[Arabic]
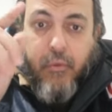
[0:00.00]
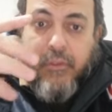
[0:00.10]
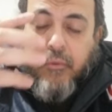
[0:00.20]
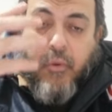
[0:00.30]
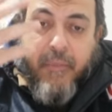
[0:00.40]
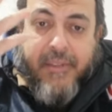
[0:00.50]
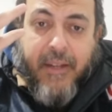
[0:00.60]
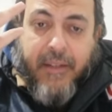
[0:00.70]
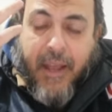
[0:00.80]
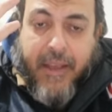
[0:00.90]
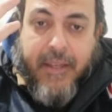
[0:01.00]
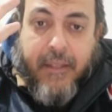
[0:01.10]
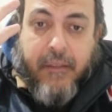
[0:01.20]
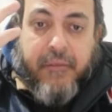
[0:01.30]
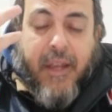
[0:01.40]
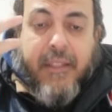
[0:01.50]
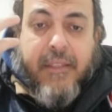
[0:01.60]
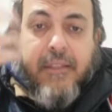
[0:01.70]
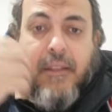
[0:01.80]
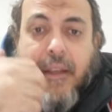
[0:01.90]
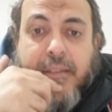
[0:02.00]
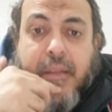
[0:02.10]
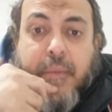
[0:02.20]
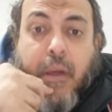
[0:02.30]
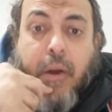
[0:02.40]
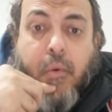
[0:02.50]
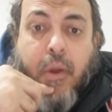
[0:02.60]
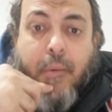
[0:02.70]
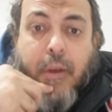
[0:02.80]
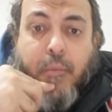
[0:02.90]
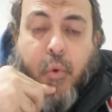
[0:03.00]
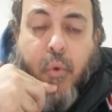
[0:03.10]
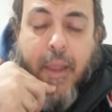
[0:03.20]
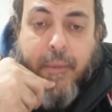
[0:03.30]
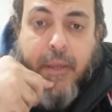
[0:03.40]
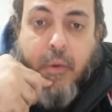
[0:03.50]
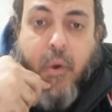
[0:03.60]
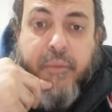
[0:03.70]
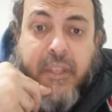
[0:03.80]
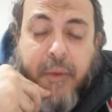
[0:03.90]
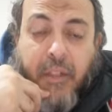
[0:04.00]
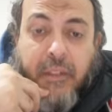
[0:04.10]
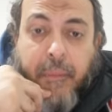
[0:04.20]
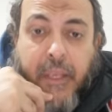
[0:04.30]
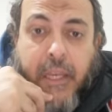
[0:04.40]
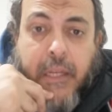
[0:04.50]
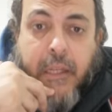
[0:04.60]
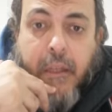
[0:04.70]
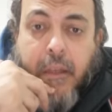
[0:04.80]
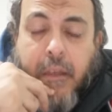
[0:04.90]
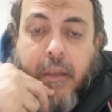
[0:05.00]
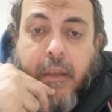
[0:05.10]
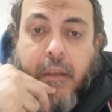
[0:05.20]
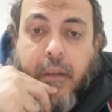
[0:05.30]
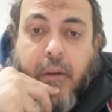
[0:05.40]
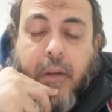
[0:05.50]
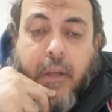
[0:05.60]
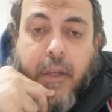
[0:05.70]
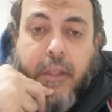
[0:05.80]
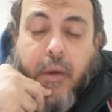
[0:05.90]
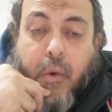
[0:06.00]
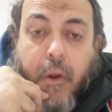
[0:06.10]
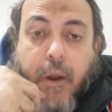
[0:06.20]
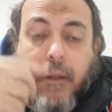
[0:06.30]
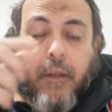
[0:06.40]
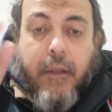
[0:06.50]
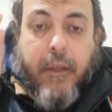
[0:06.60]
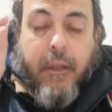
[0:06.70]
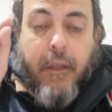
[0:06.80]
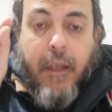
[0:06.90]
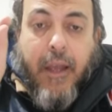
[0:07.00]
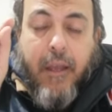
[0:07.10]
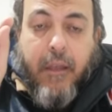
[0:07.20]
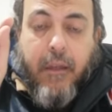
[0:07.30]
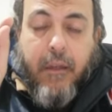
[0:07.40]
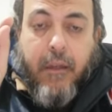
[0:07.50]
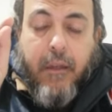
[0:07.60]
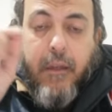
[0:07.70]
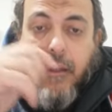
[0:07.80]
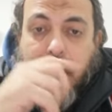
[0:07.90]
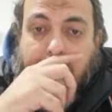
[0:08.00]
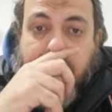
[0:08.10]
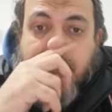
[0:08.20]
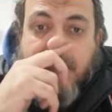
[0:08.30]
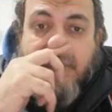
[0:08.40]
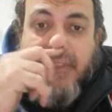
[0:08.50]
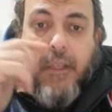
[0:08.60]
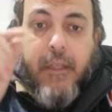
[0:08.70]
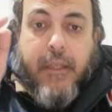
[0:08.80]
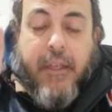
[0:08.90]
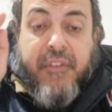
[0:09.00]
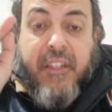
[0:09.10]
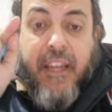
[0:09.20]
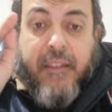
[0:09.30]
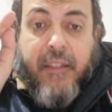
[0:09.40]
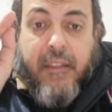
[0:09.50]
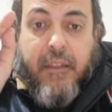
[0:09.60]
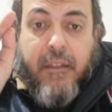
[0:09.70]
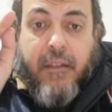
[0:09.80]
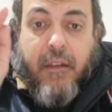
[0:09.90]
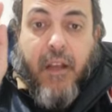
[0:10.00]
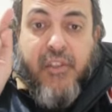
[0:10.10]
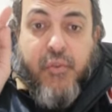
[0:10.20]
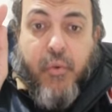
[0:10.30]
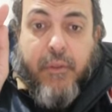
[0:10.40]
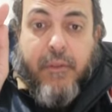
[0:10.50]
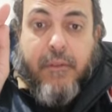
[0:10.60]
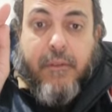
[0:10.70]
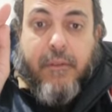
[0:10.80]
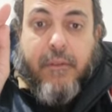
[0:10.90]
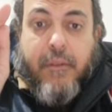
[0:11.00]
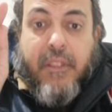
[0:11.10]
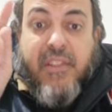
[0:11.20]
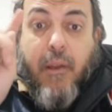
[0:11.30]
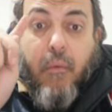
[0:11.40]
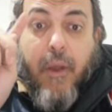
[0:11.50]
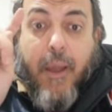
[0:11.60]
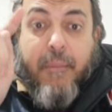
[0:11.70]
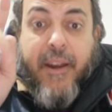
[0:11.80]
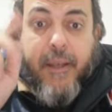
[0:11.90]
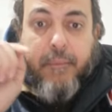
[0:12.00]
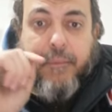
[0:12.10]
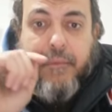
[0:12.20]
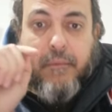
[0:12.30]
ادتكم مثلا حيا في حديث عظيم رواه أبو قلابة وهو من كبار التابعين آه، أنه قال آه، إن في الجنة قصر لصوام رجب